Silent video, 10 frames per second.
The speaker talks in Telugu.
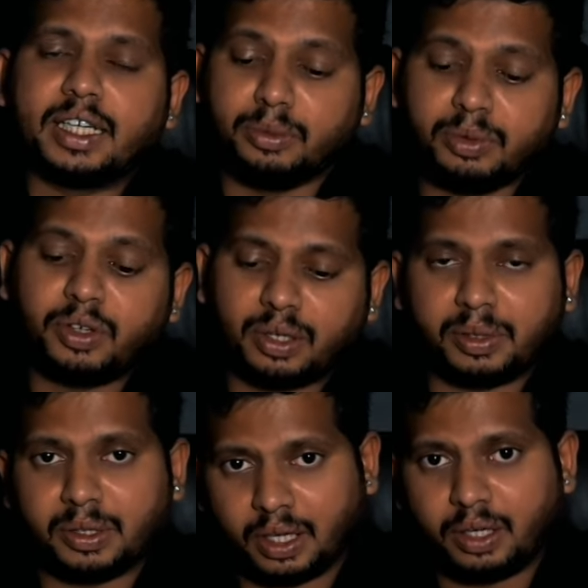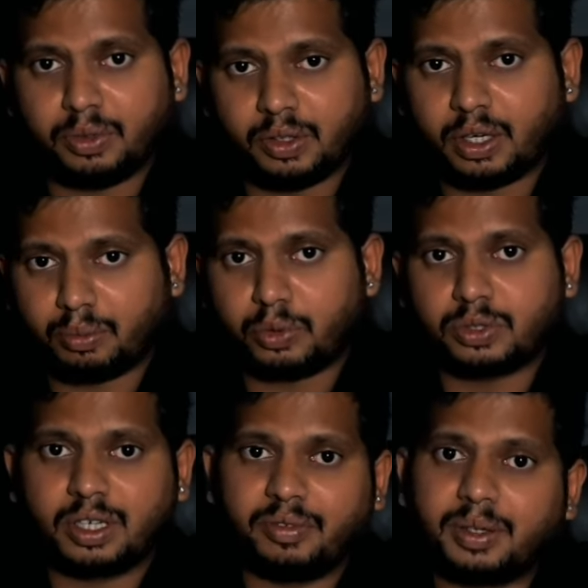ఎనిమిది వేల మంది ఎనిమిది వేల
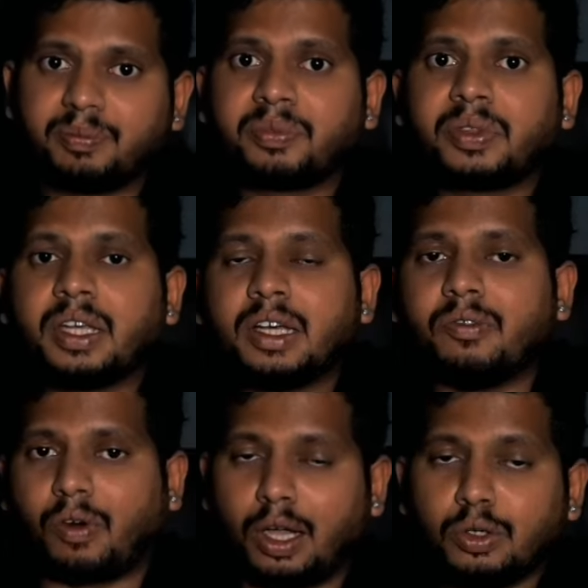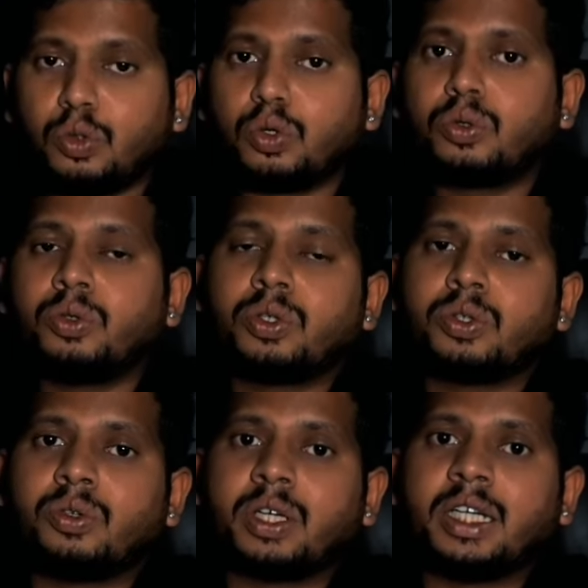పోస్టులు అవి వాళ్ళు
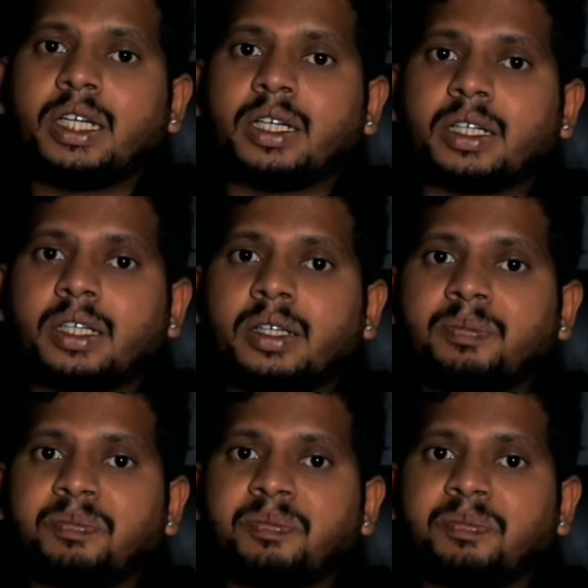కోరుకుంటుంది కూడా ఏంటి అంటే